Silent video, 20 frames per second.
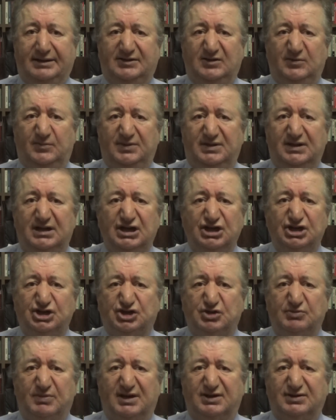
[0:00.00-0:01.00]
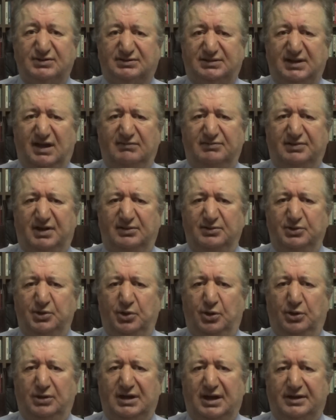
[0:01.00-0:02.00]
gibi şımarık
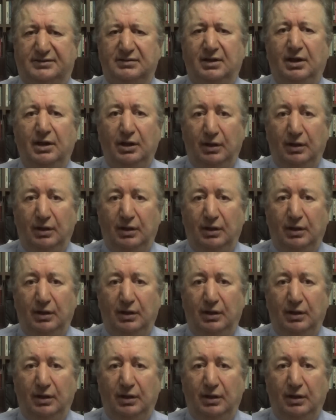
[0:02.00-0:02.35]
davranıyorlar.''